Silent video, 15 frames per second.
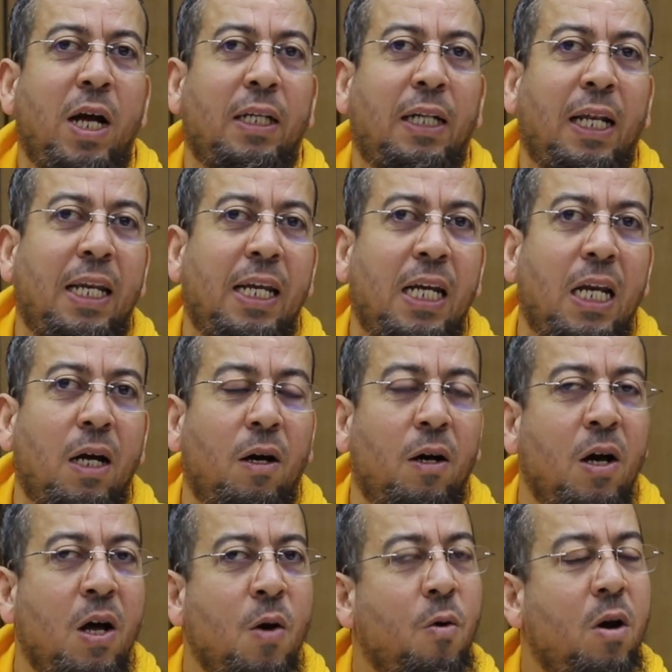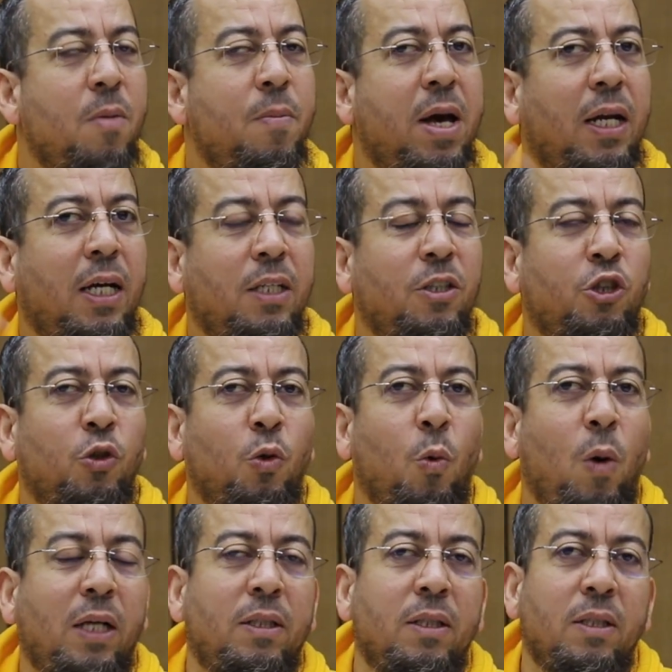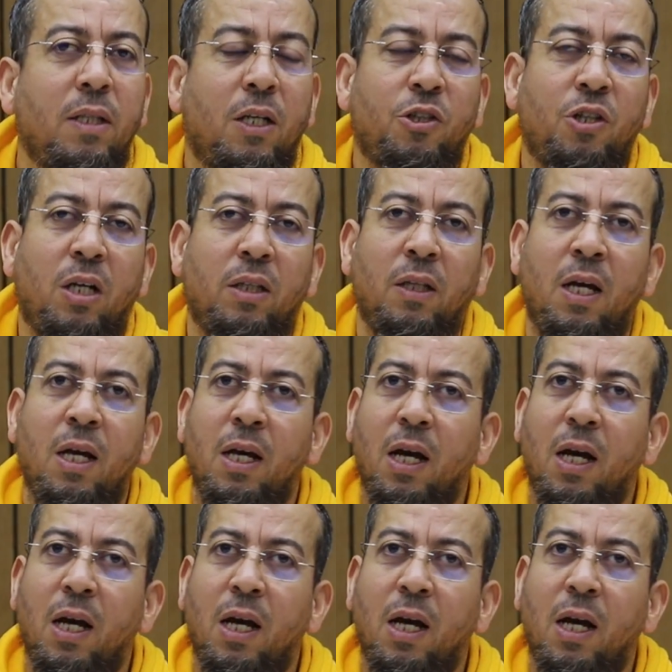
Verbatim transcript: واحد الليله والبارح نشطوا واحد النشاط